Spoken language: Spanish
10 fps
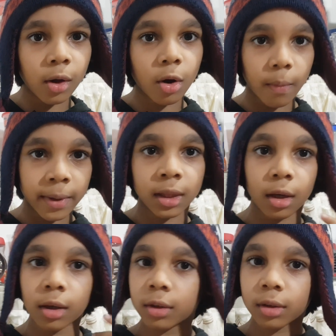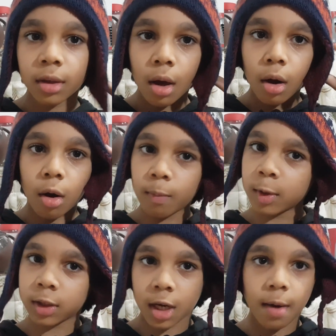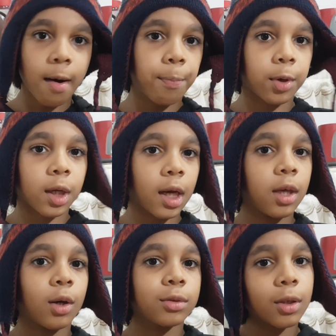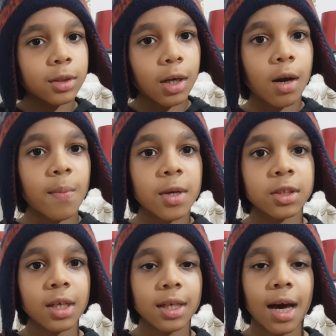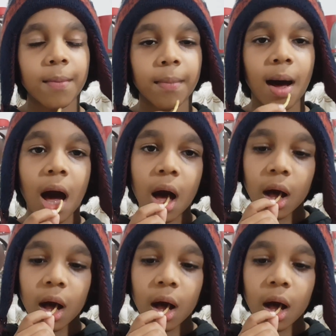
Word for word: en los comentarios cómo se llama, porque yo no sé cómo se llama.